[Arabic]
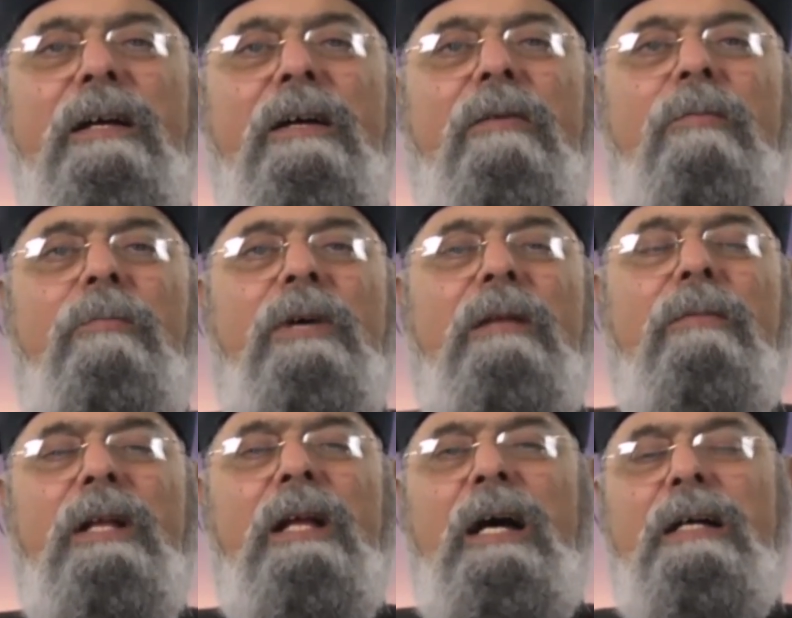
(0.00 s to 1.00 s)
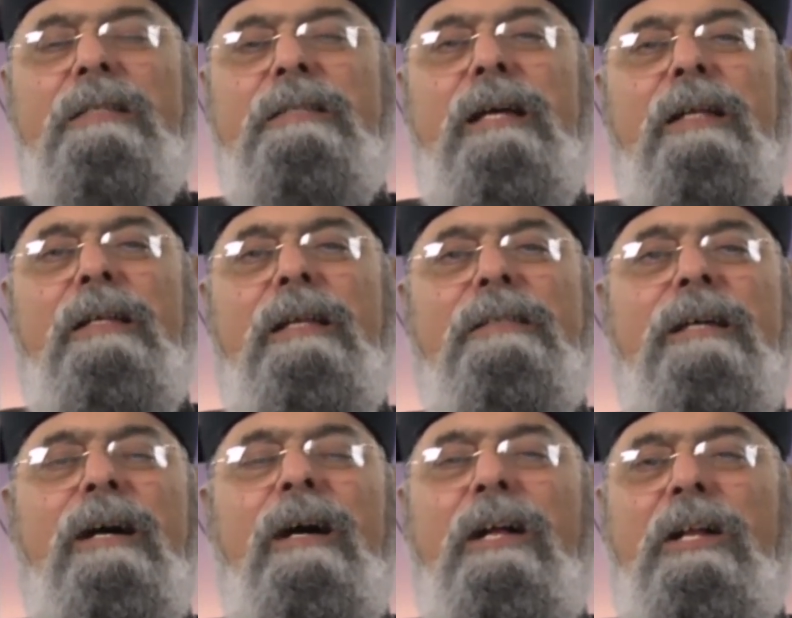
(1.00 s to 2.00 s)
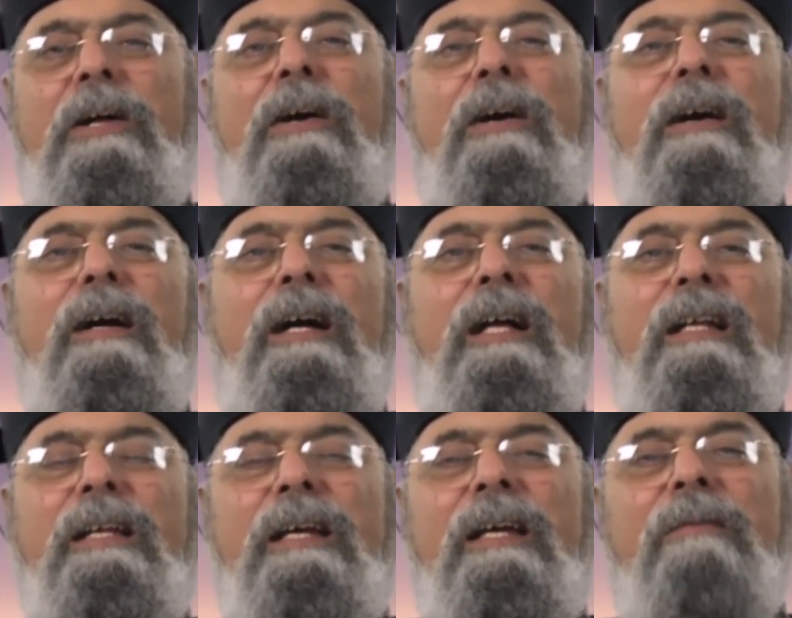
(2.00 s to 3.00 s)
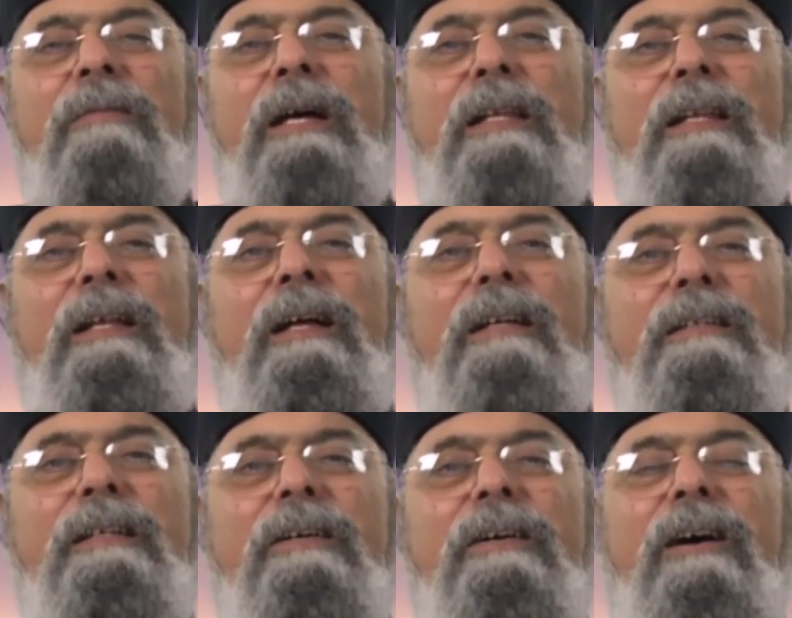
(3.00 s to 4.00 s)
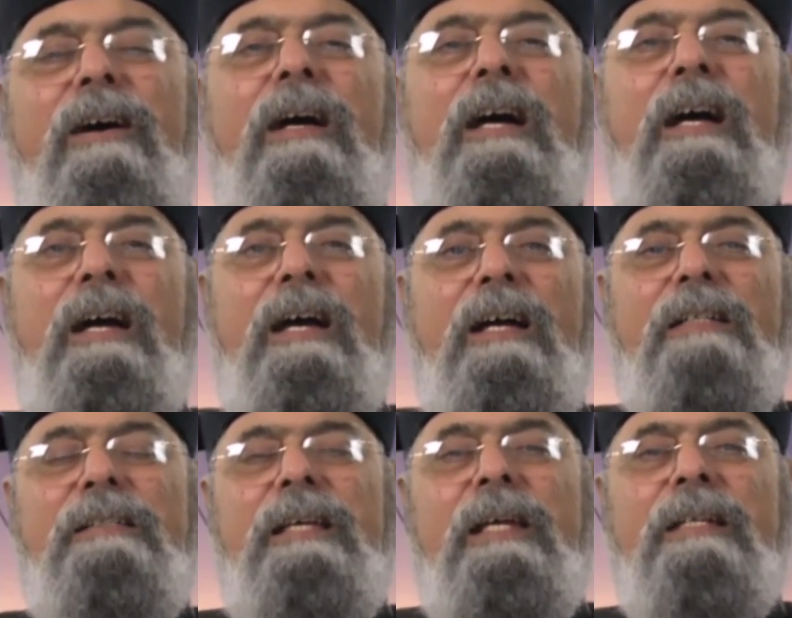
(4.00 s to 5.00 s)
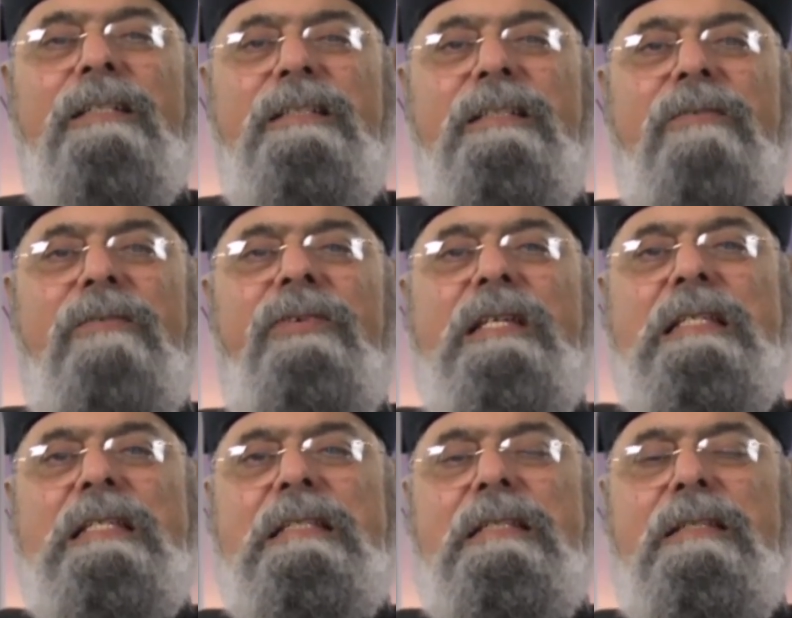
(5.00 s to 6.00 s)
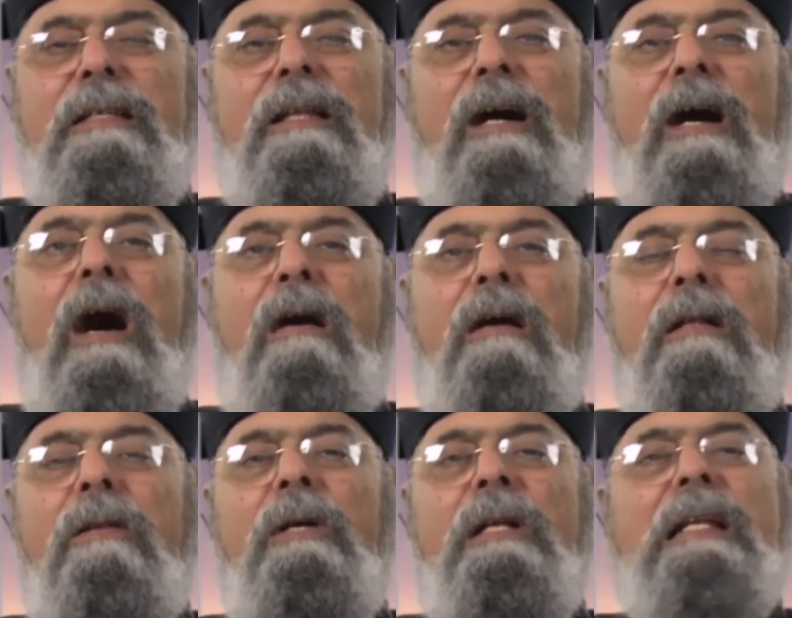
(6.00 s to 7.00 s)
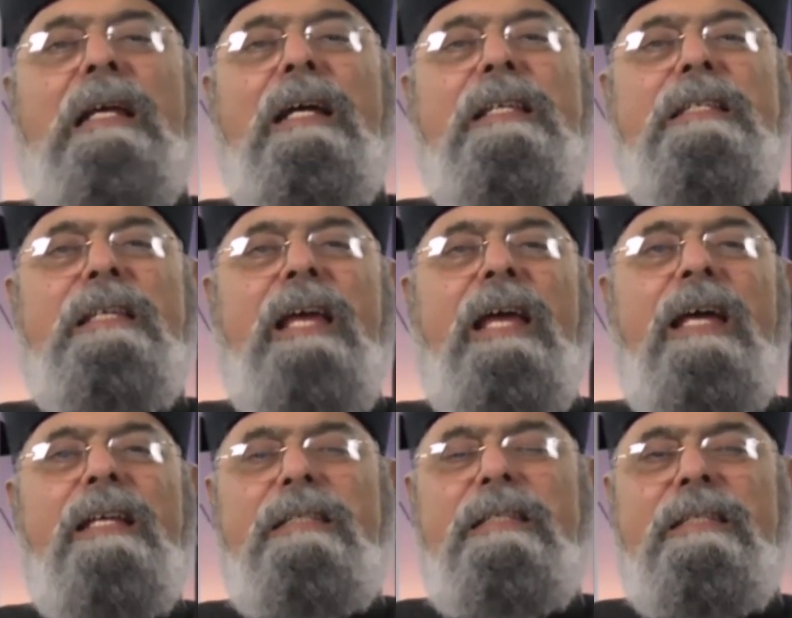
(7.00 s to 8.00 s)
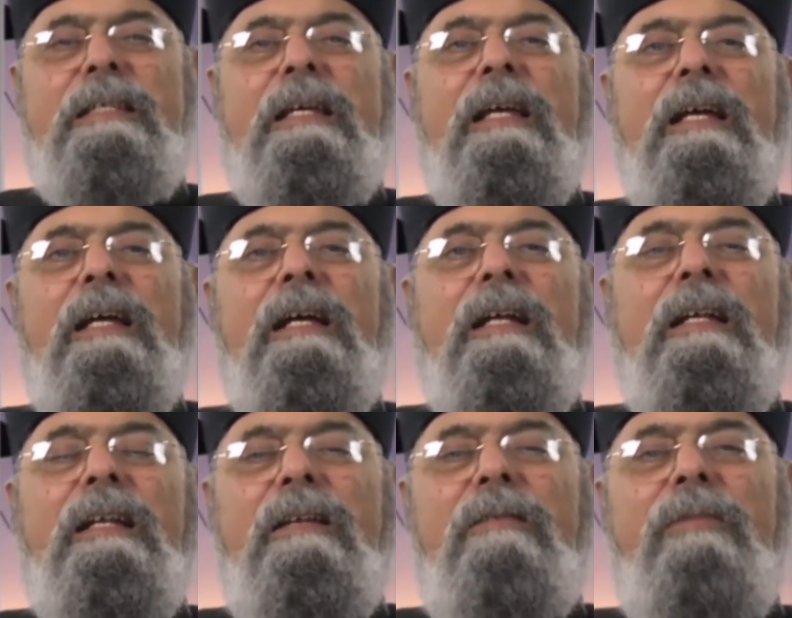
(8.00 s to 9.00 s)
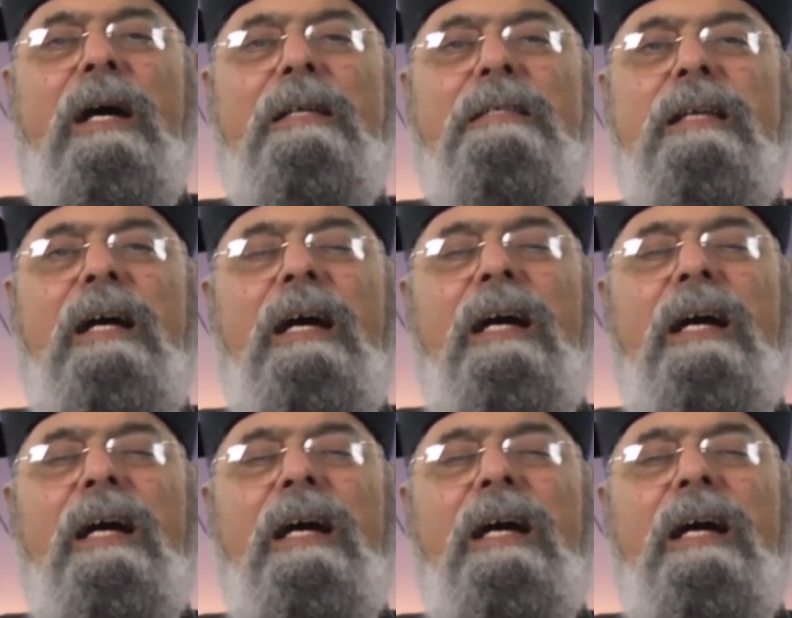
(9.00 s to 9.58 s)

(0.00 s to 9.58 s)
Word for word: آه. بل بالعكس انا سارى ان جمال الحديقه سيستفز العقل والاحساس للبحث